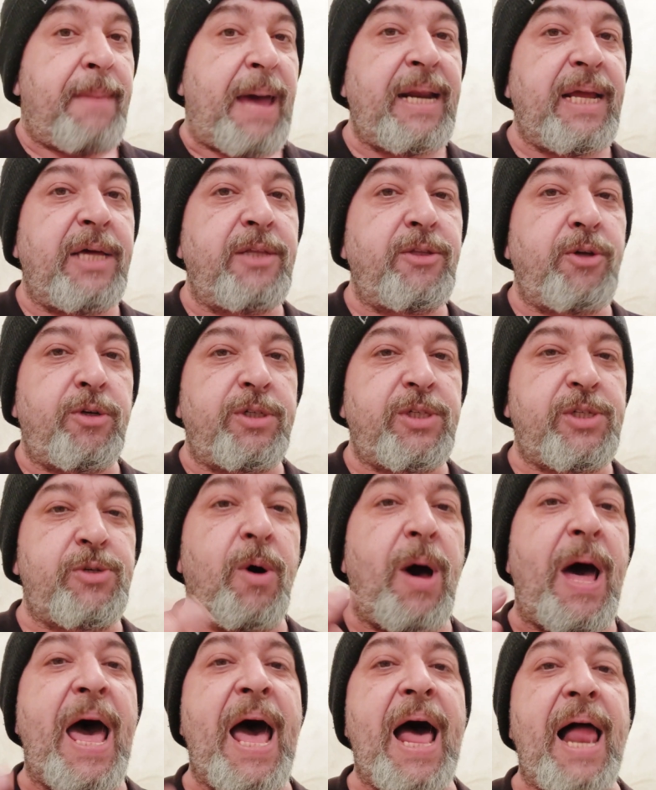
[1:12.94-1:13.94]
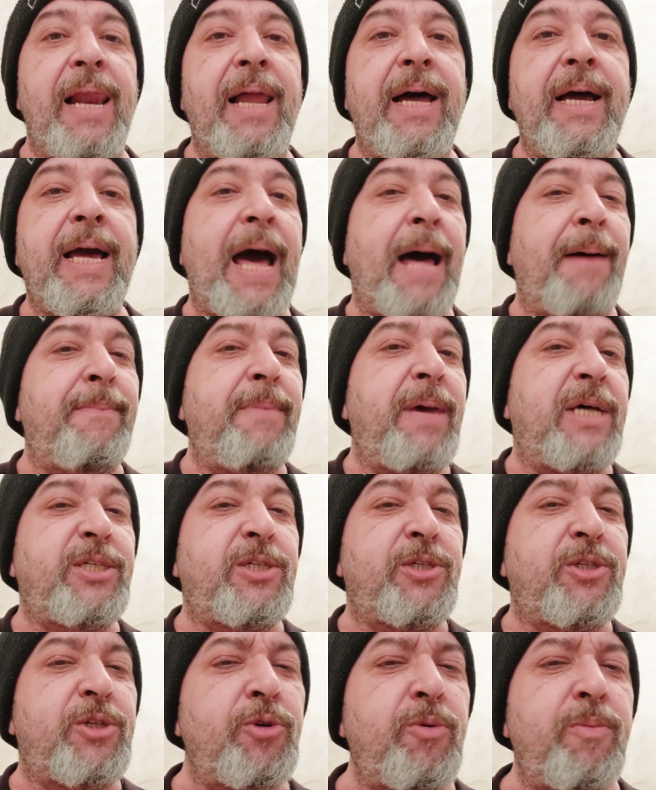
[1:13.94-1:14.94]
Manny Dorswell cambia
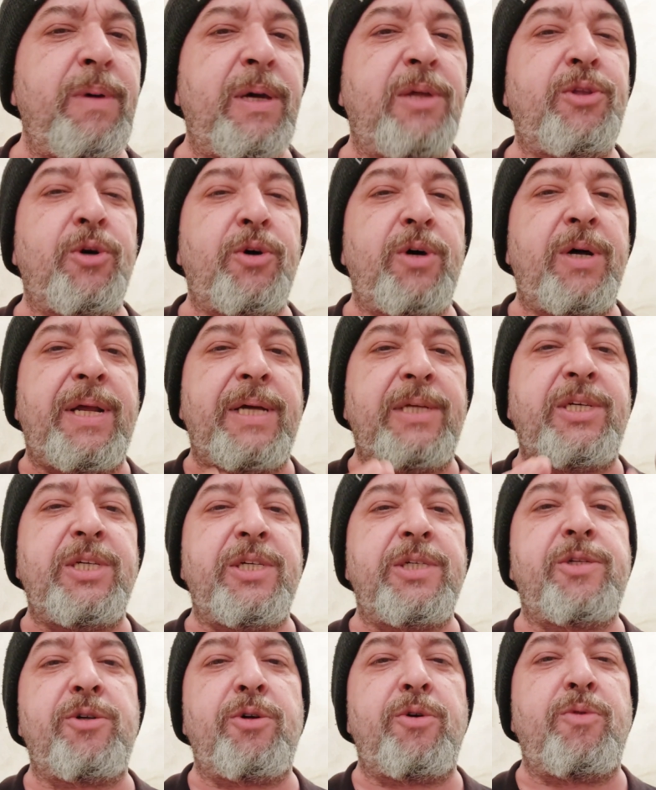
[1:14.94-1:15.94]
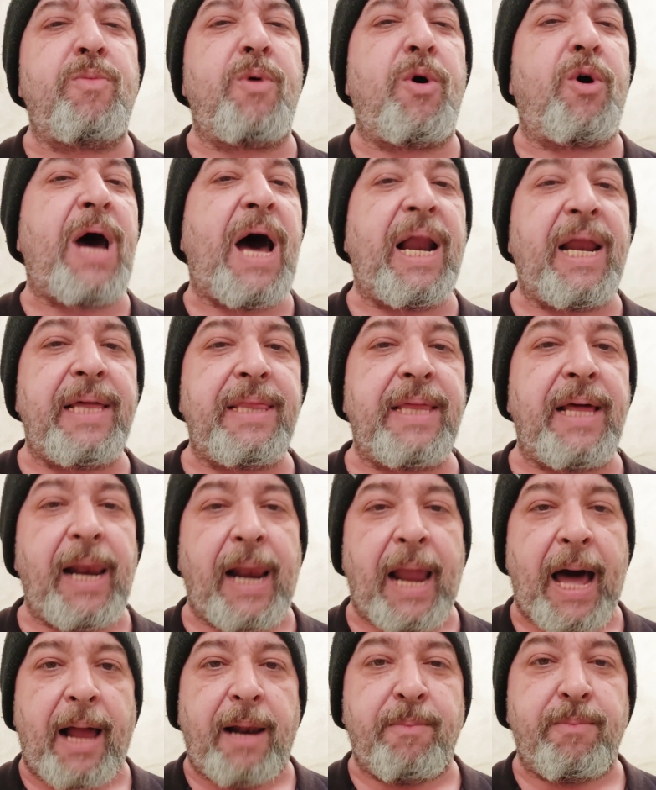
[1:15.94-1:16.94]
subito il registro umorale
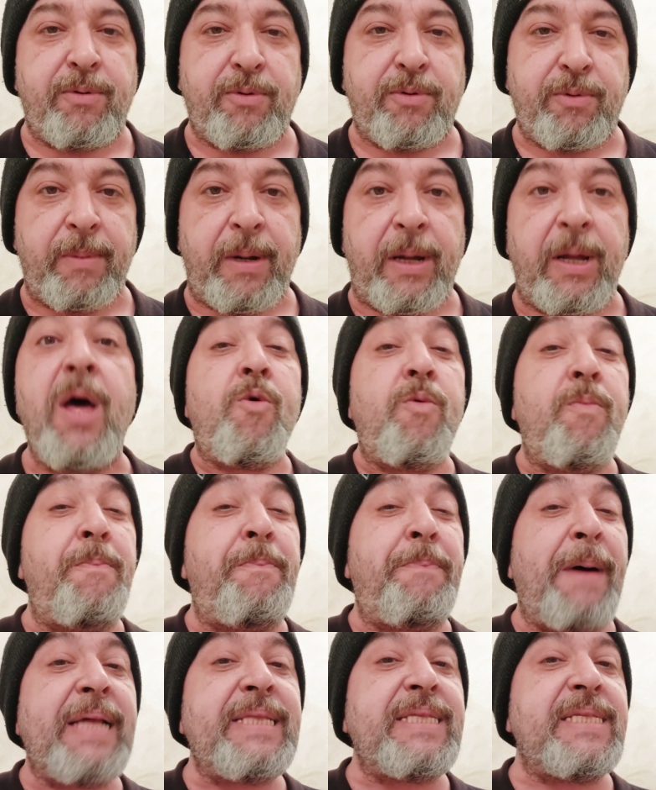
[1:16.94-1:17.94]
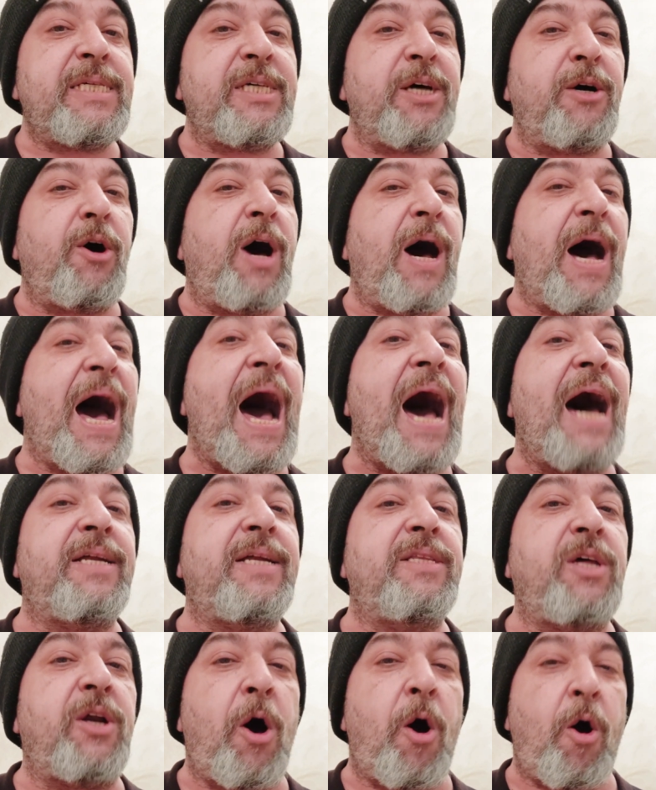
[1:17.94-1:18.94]
dell'album. Un pezzo
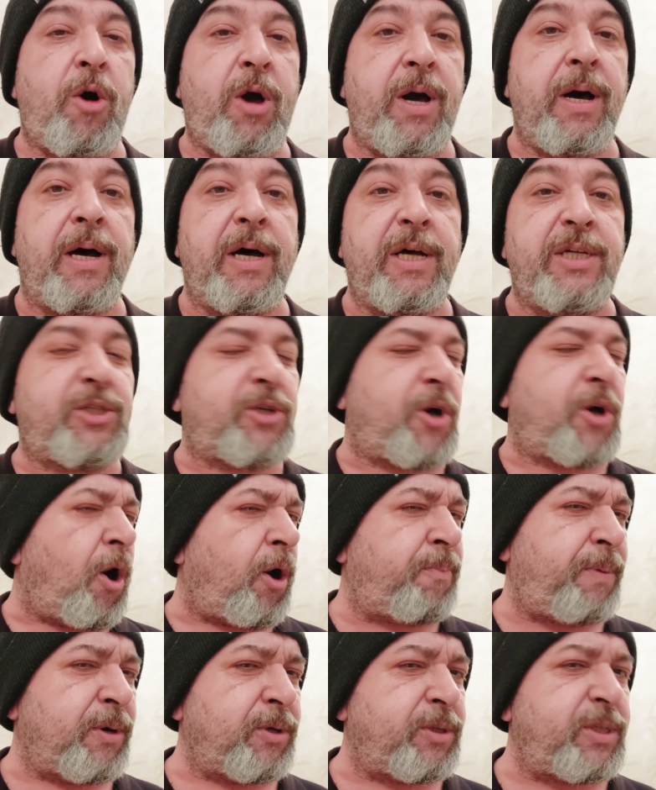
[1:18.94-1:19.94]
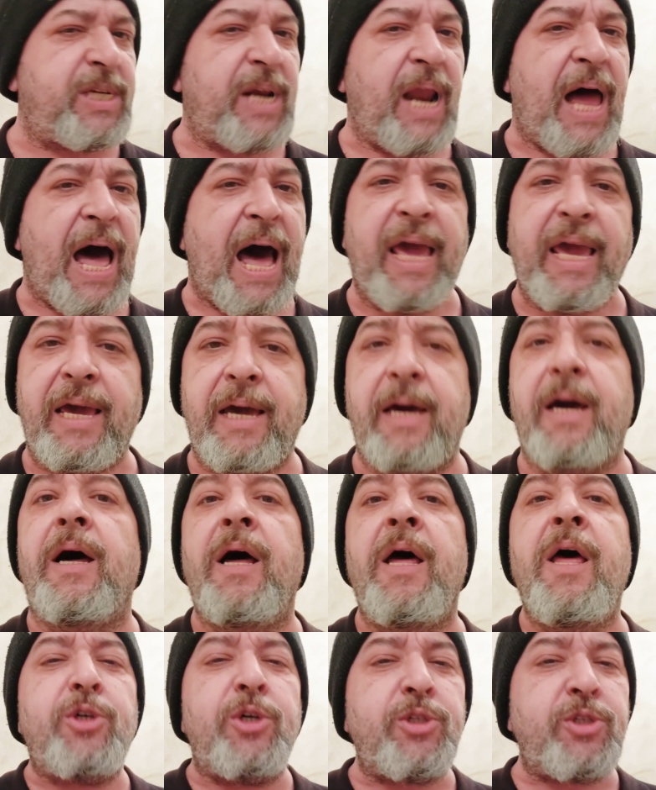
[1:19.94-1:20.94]
hard rock, Scorpions Like,
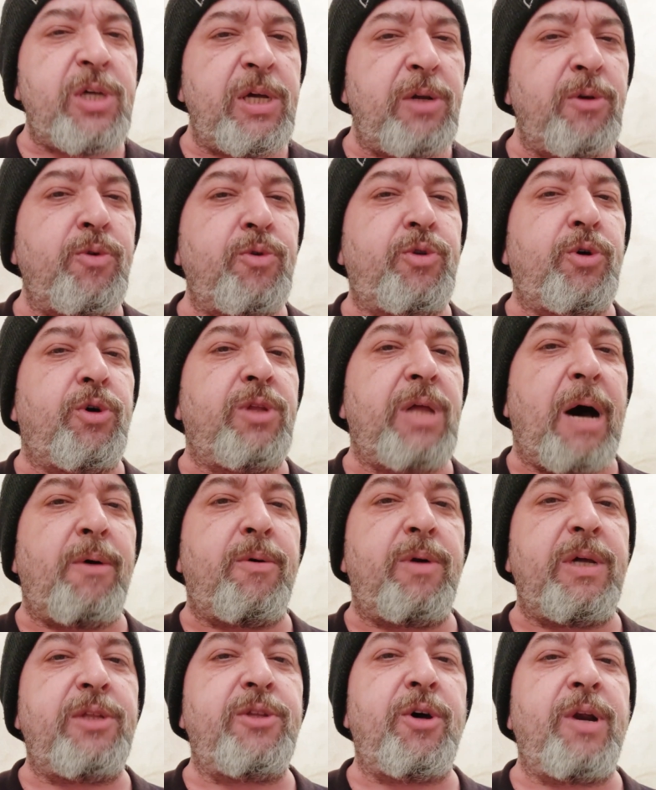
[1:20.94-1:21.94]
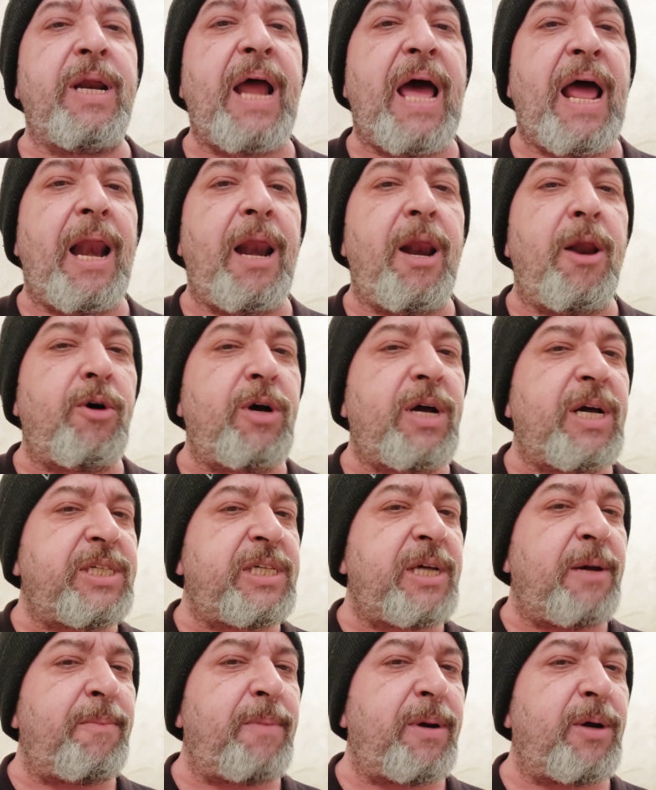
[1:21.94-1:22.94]
sostenuto da un ritornello che
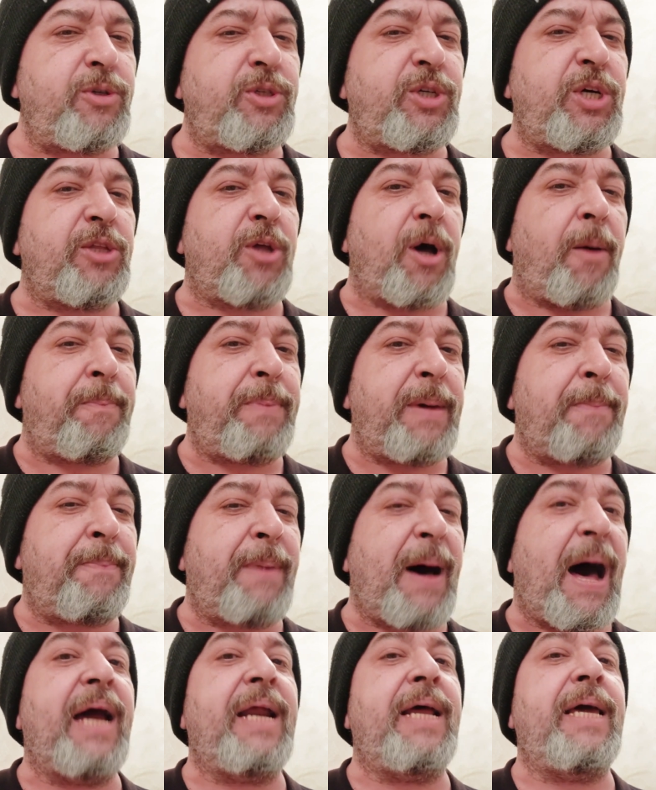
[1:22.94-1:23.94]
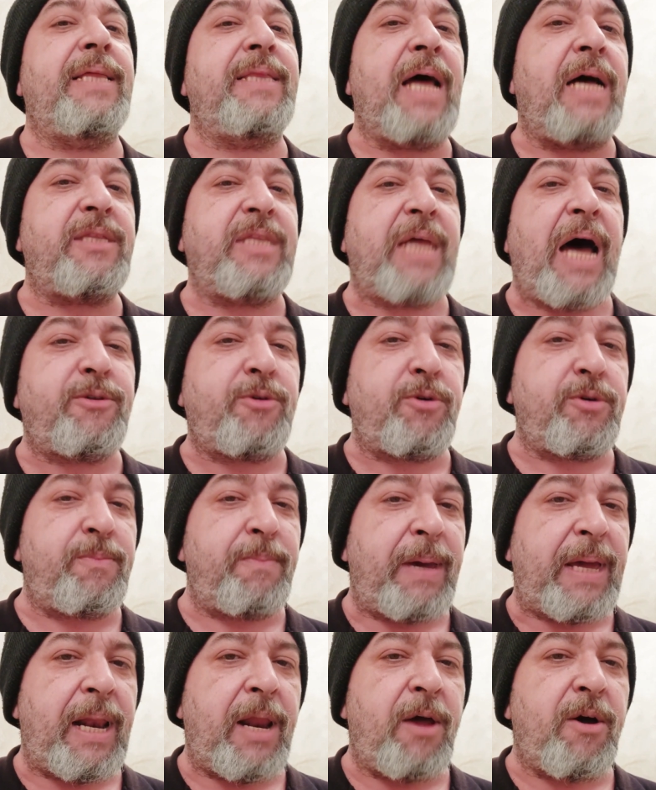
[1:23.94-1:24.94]
sembra uscito a pie pari da Tattooed
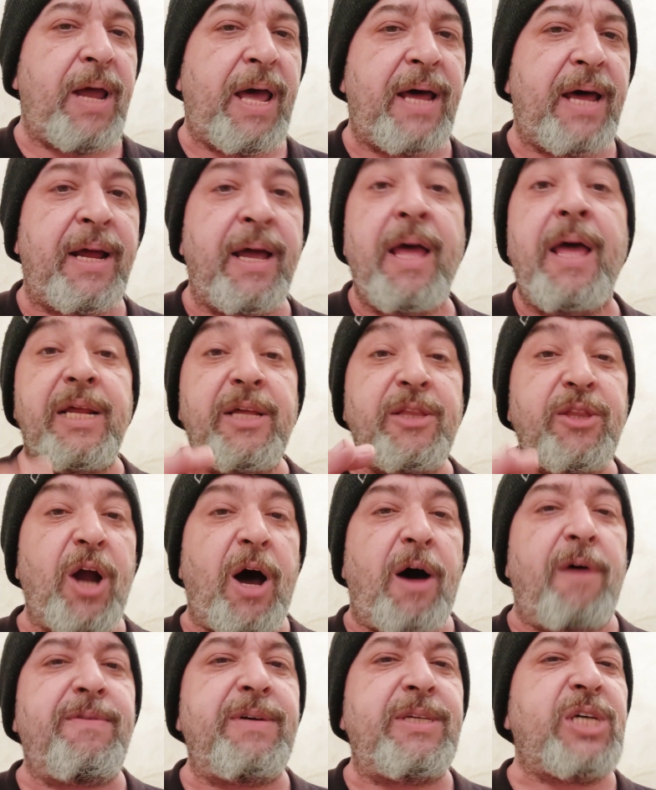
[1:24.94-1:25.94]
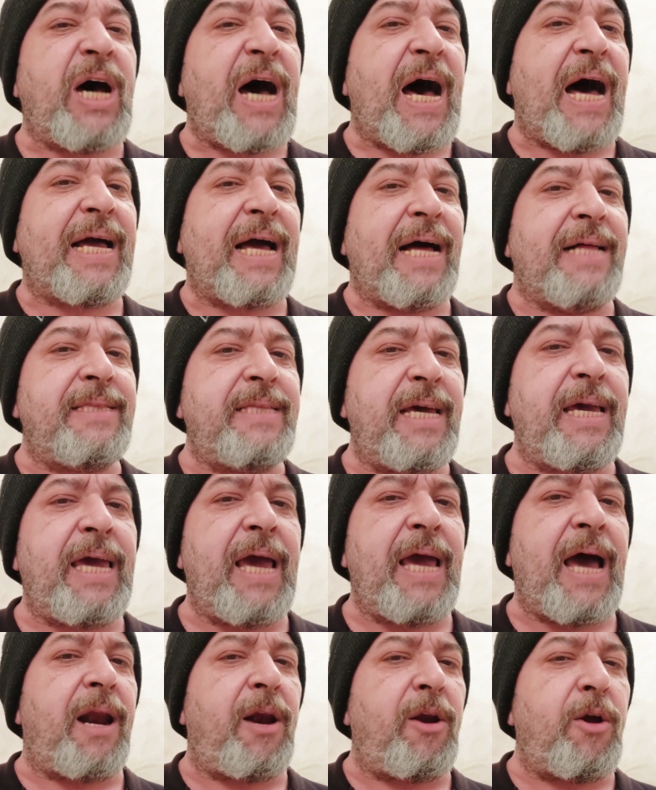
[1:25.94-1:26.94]
Millionaire. Ti ritrovi già a
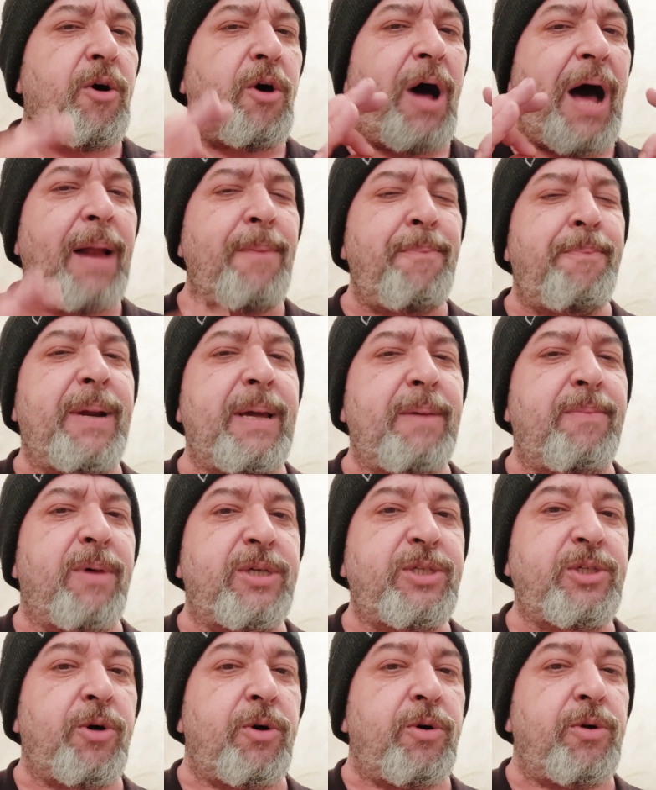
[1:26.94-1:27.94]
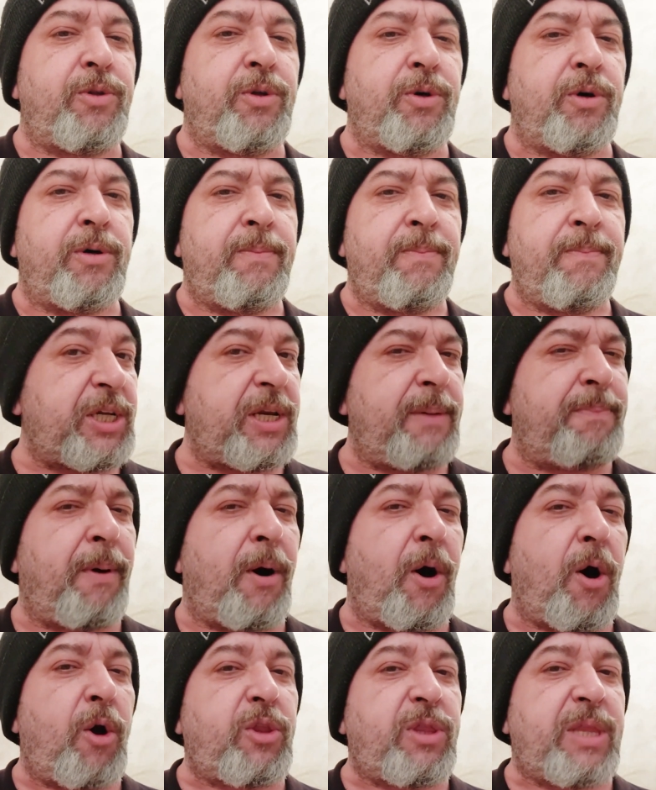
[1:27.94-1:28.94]
canticchiarlo al primo ascolto. Ci
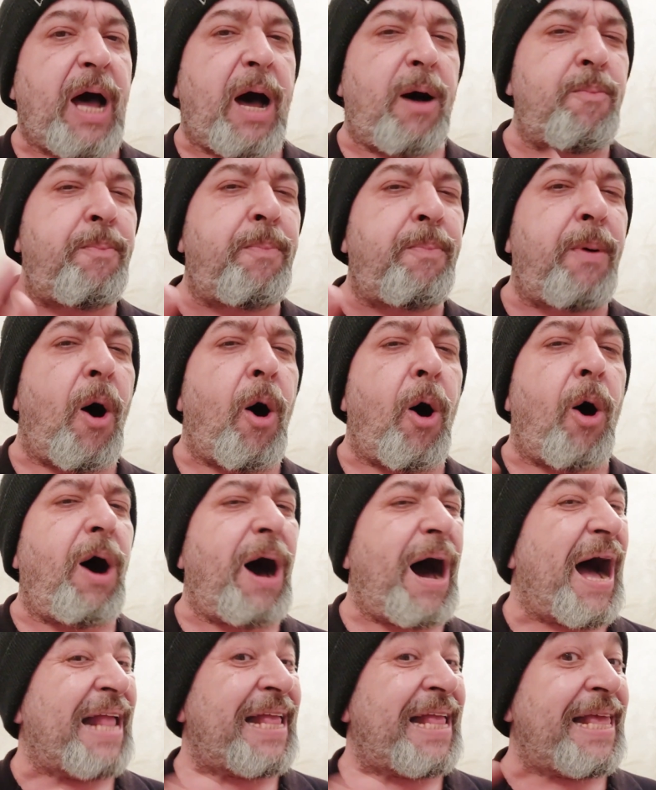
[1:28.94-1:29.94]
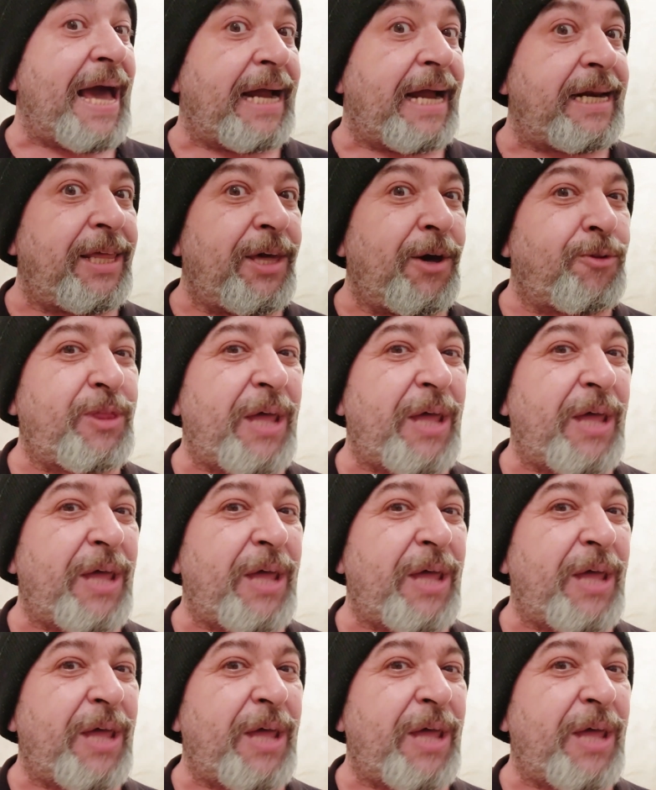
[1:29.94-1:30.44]
riporta un po' agli anni